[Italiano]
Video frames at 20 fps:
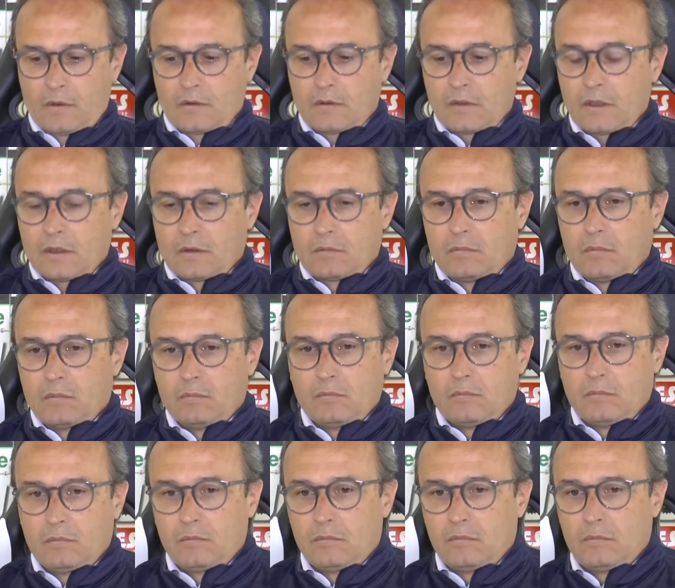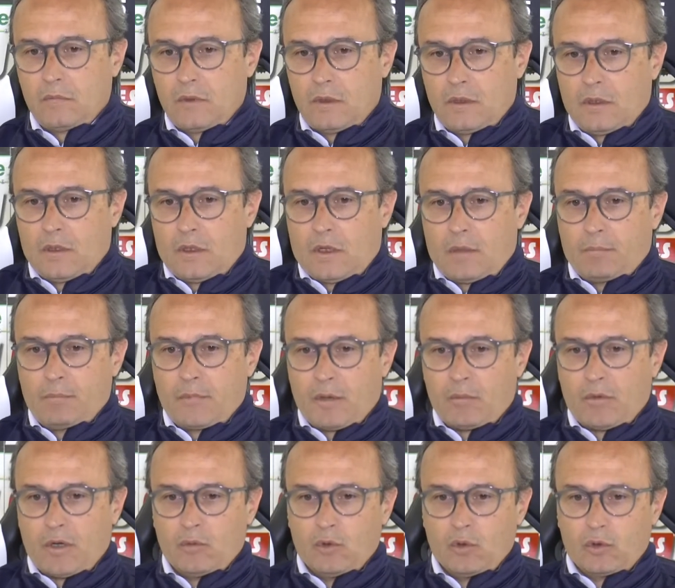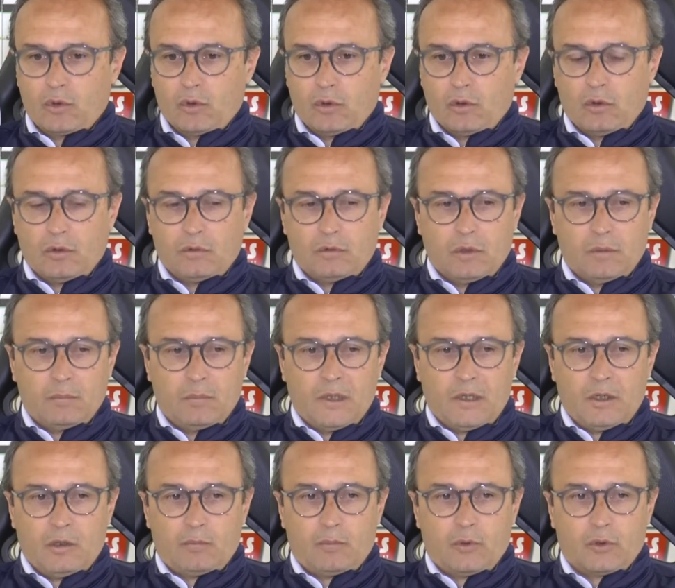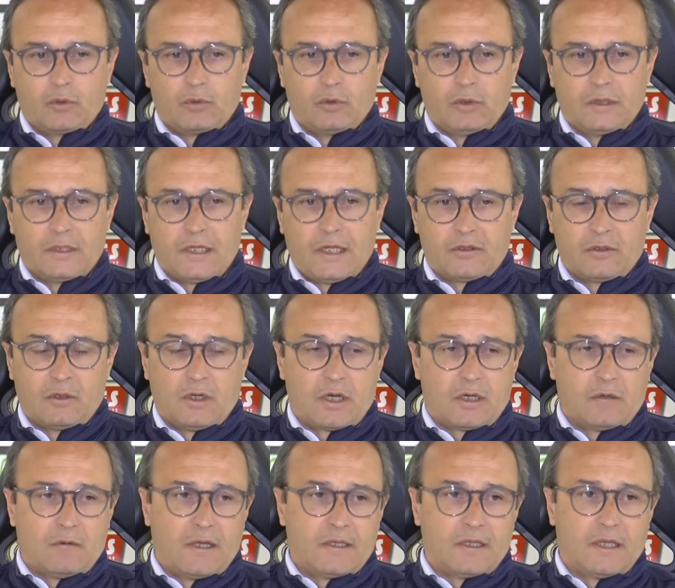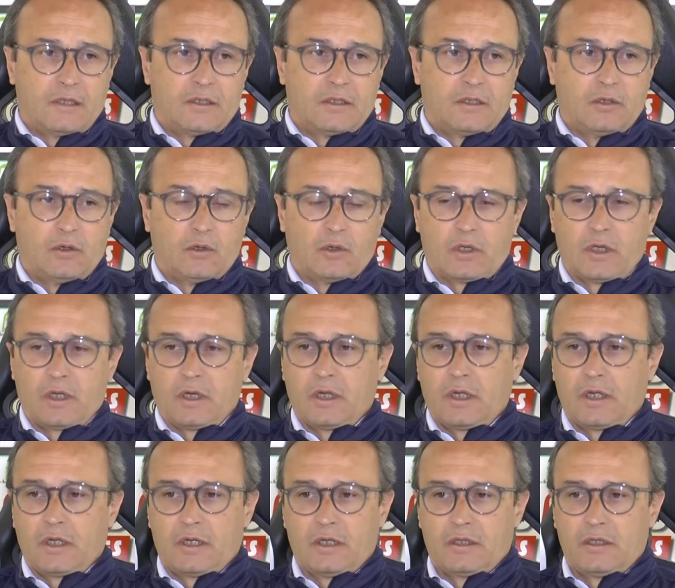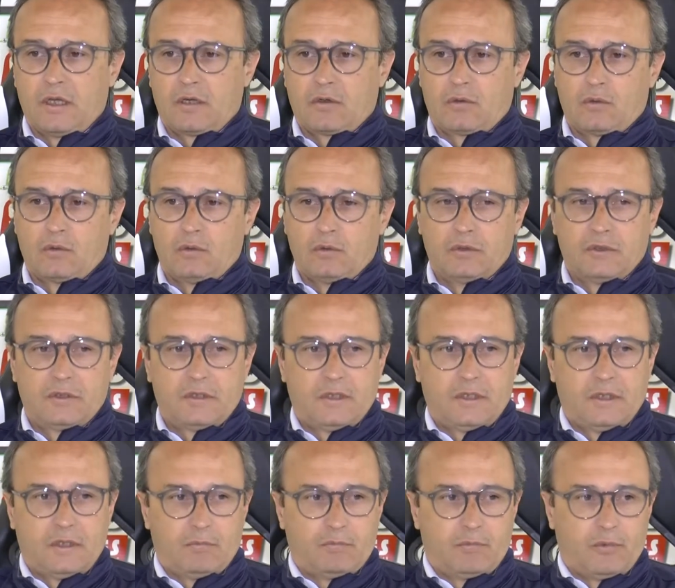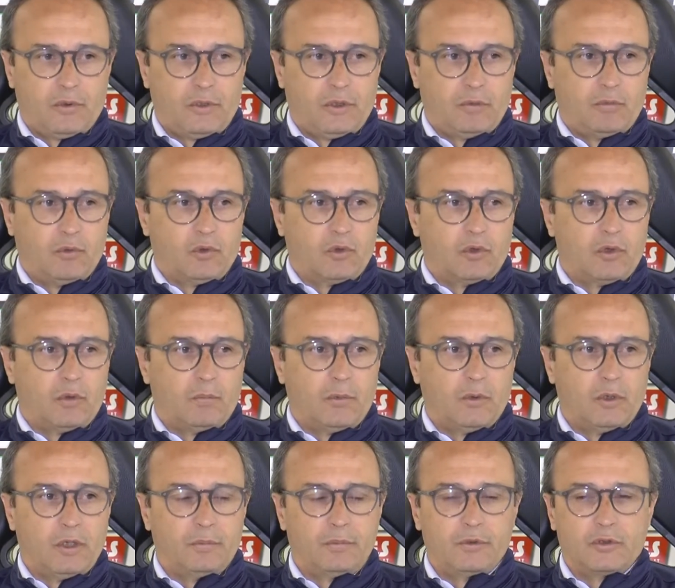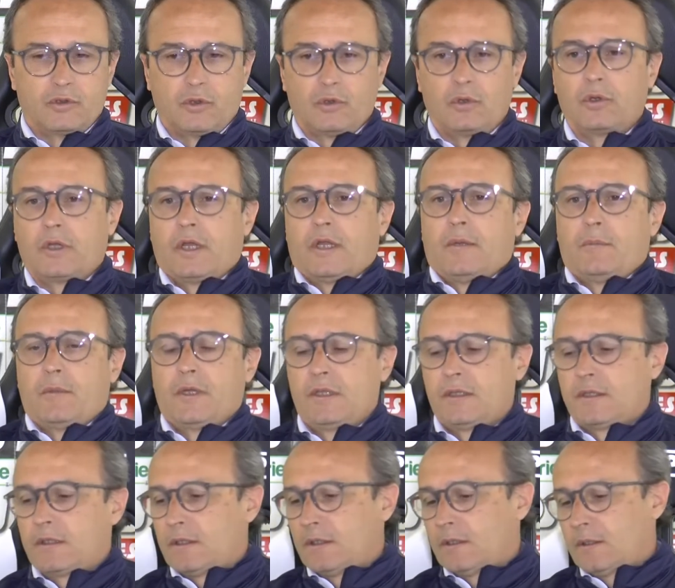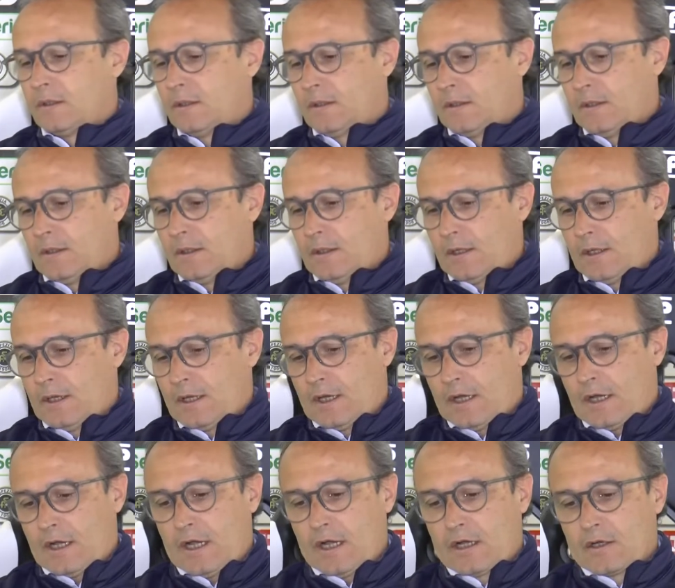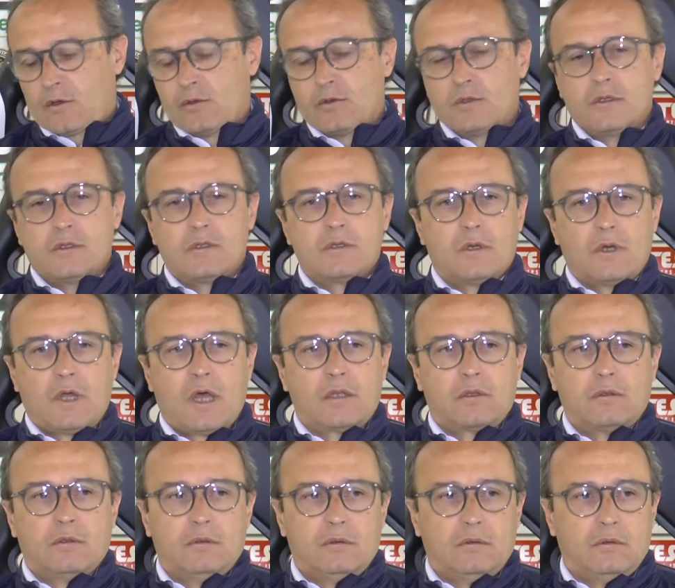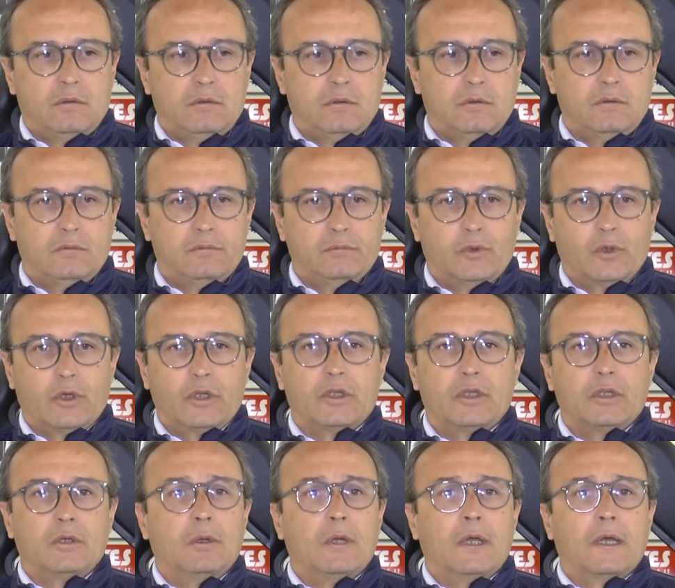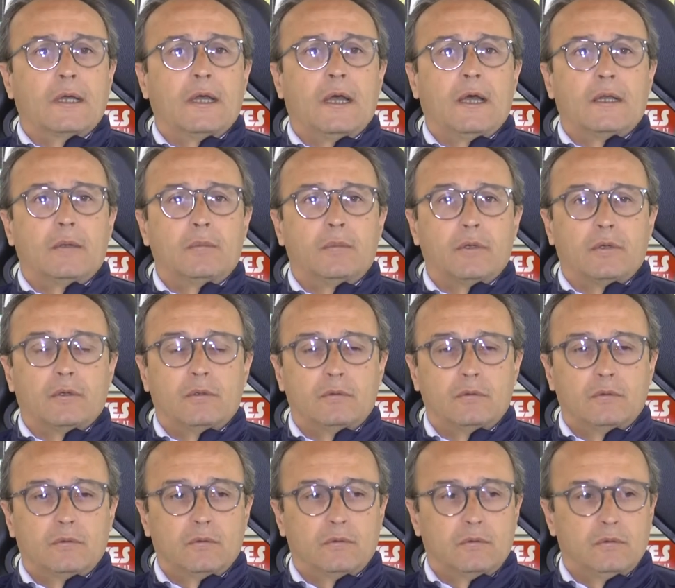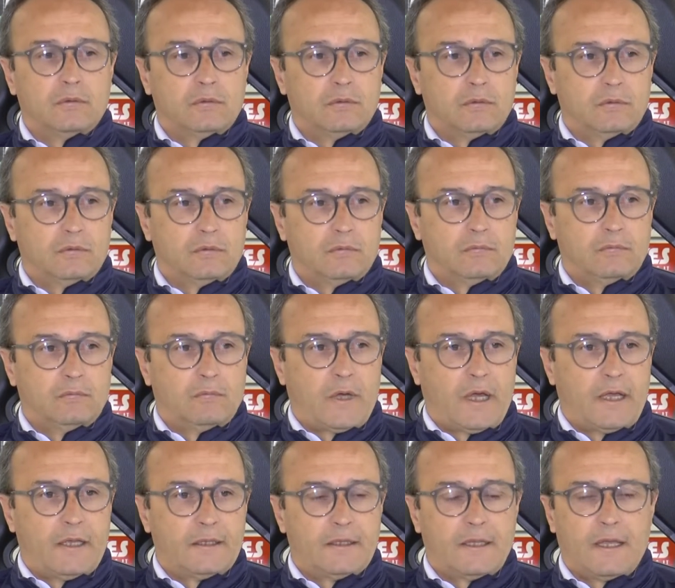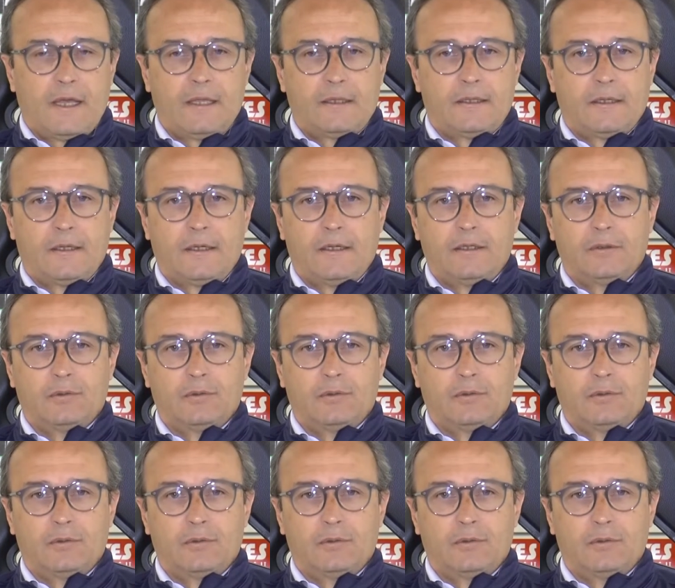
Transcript: Sì, mm, abbiamo avuto due belle opportunità, sono arrivate al tiro Chirei che da Cruz e poi purtroppo l'episodio chiaramente ha condizionato un pochettino la gara, però mm, ma è andata, è